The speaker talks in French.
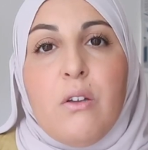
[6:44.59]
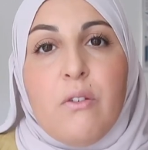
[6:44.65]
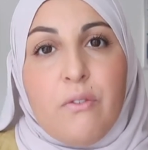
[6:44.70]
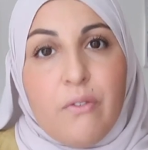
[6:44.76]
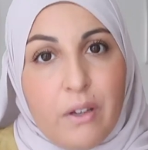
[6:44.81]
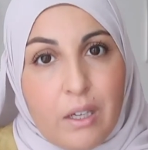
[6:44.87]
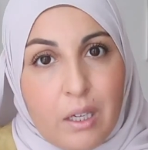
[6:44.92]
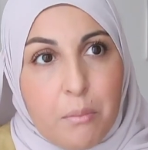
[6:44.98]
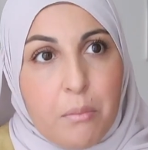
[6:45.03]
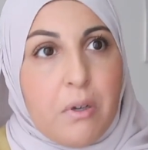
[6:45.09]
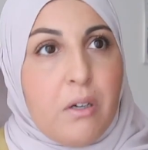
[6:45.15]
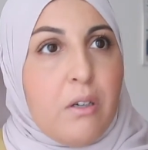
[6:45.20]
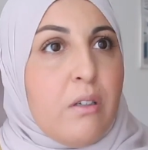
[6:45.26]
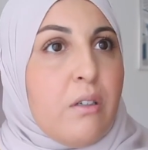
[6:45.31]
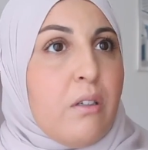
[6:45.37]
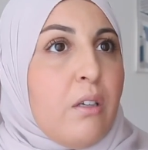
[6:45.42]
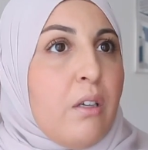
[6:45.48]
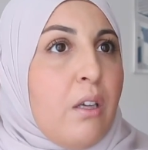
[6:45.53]

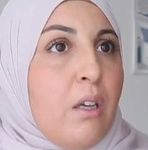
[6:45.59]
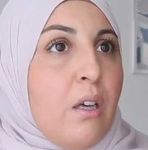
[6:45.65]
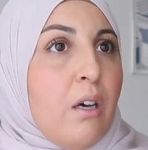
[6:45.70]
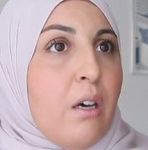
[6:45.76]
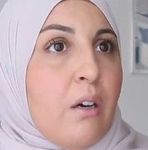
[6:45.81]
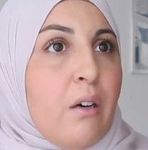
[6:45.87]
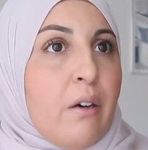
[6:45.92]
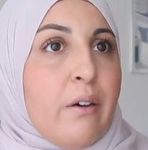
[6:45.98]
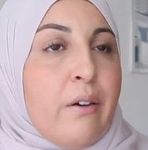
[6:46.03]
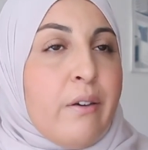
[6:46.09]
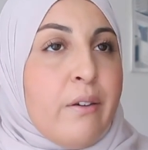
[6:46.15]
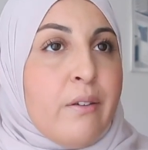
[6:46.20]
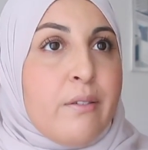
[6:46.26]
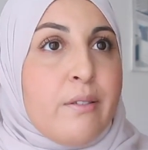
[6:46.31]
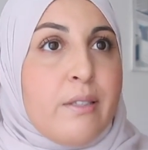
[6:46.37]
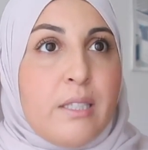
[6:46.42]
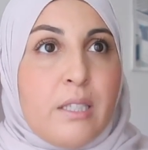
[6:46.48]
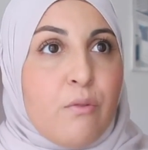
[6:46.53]
Vraiment,
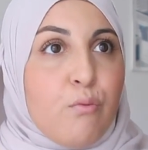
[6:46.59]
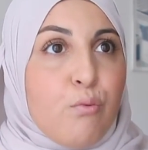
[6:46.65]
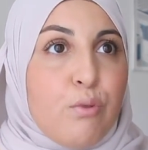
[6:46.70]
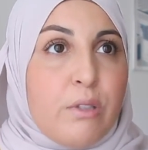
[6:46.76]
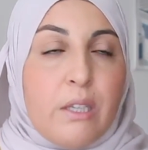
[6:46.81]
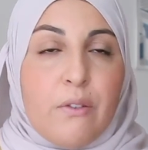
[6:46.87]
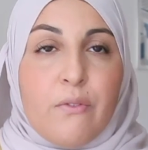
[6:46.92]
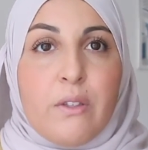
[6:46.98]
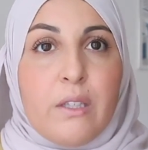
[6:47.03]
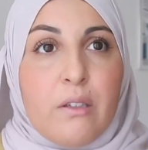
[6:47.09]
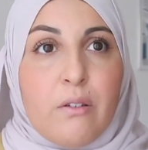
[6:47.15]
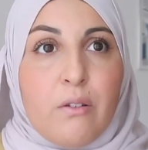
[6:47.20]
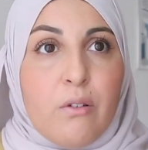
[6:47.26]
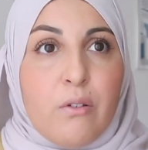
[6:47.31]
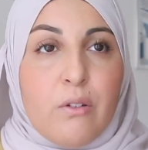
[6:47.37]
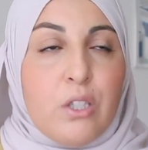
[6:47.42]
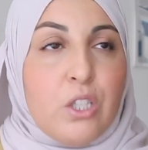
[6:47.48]
euh, si vous savez euh,